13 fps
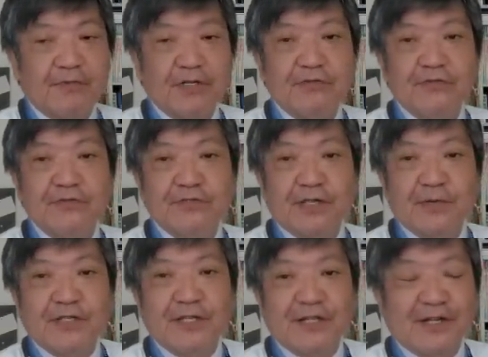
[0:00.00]
丸2日
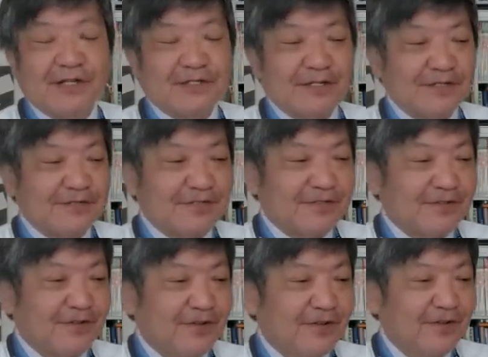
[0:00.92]
見ていなかったんですけど、
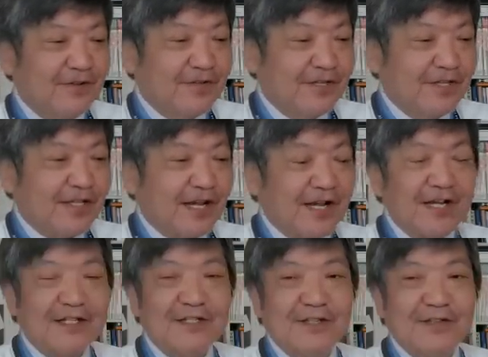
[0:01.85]
金上
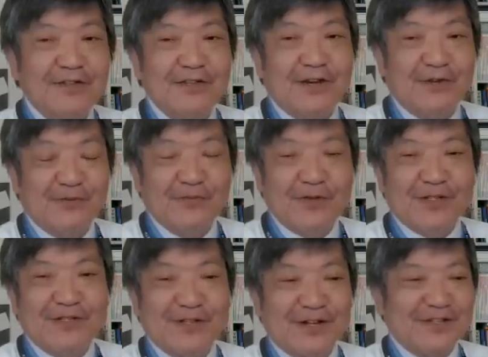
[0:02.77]
がってるやん、ほんま
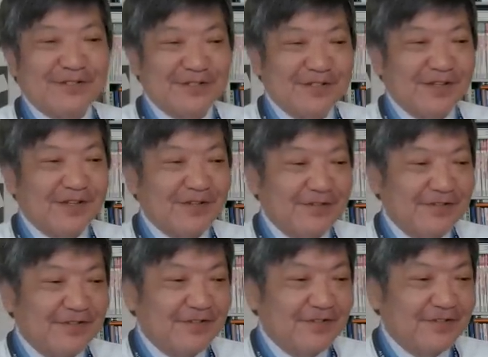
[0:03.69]
にっていう感じですね。
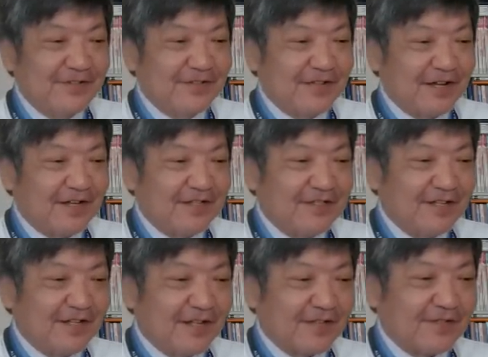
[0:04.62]
なん
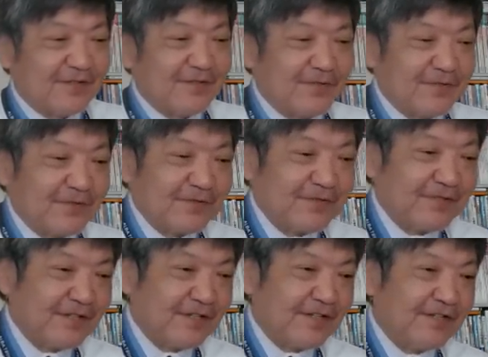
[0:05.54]
でなんということで
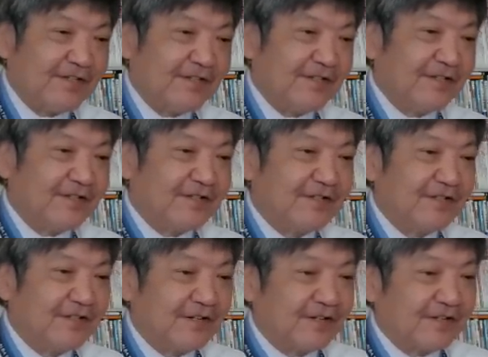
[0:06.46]
すね。えー、
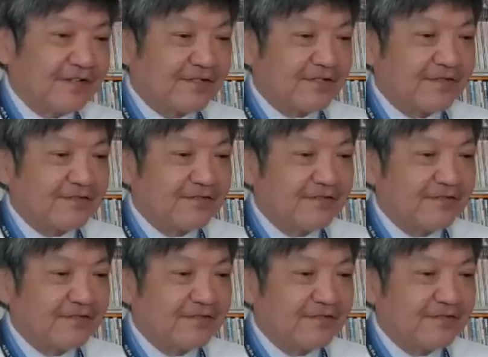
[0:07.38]
金上がってる。